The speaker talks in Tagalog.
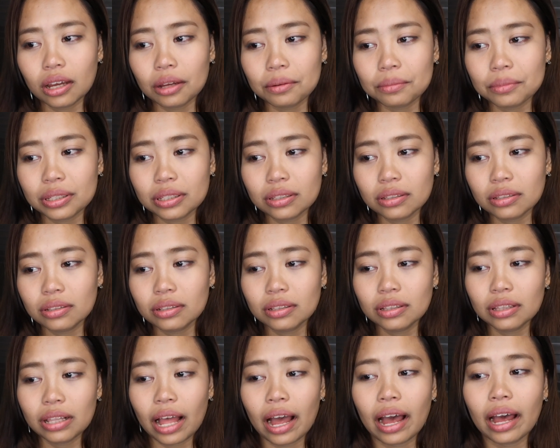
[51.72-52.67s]
I mean,
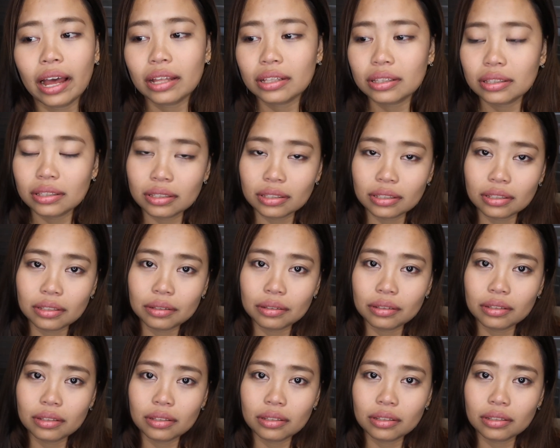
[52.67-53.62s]
lahat
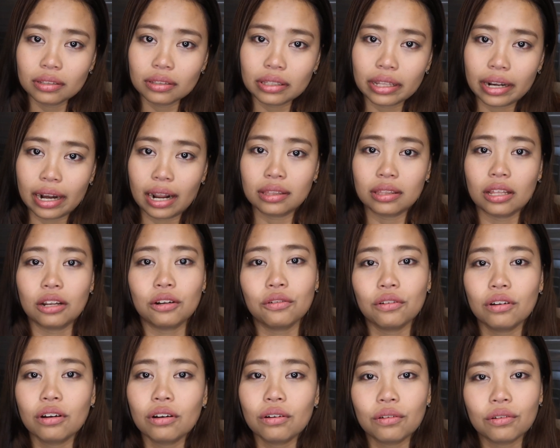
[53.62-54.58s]

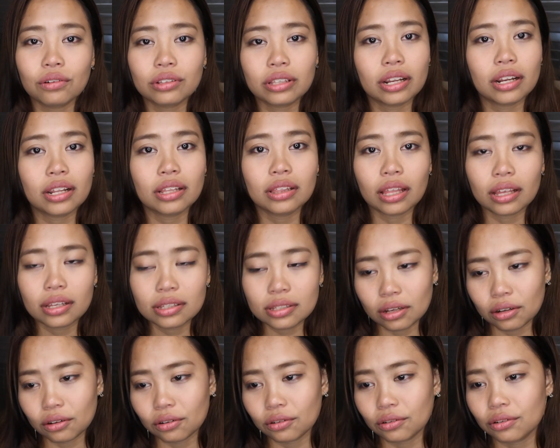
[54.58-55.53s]
tinatanong ako,
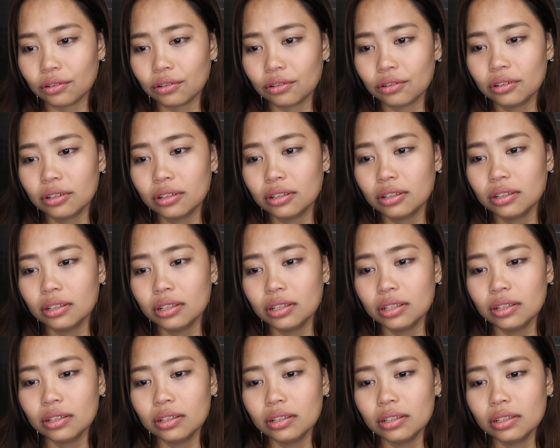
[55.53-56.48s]
tinetext ako,
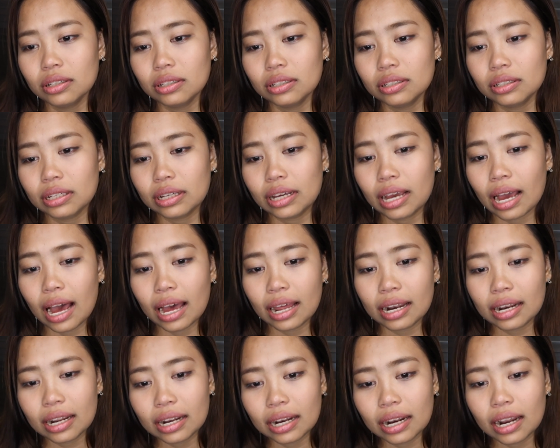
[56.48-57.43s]

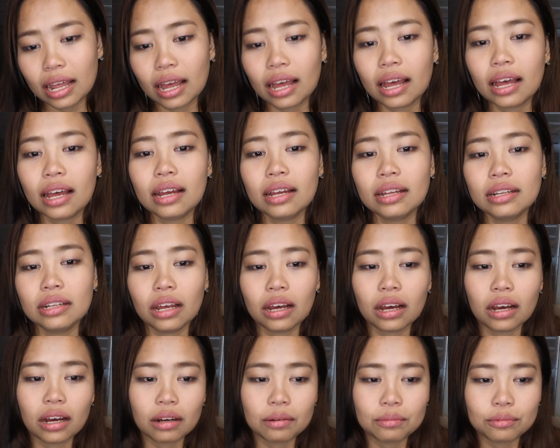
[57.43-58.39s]
nag-aalala,
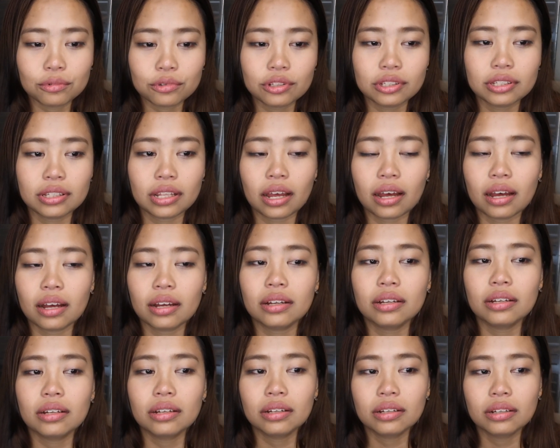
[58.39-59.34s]
nangangamusta
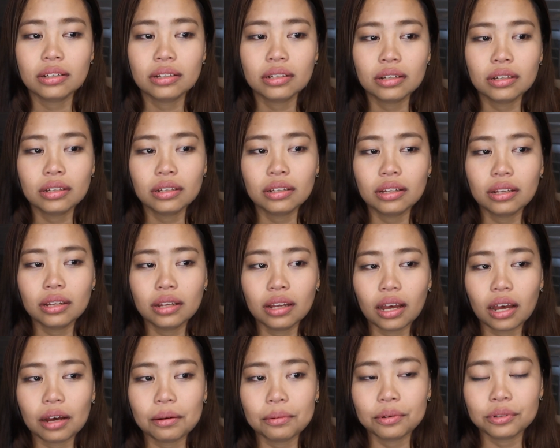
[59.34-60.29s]

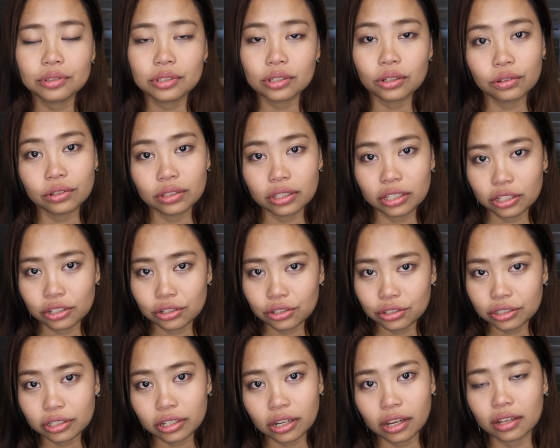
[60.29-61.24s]
about sa
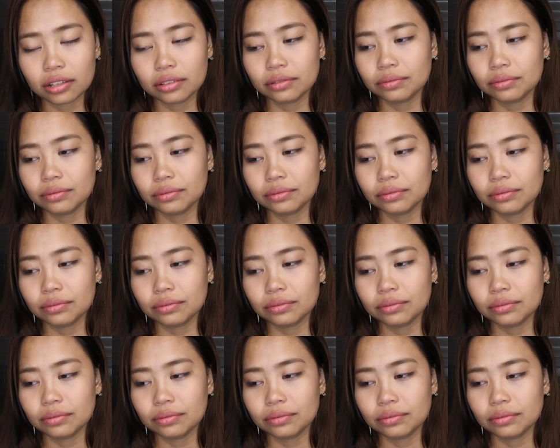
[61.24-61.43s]
condition niya.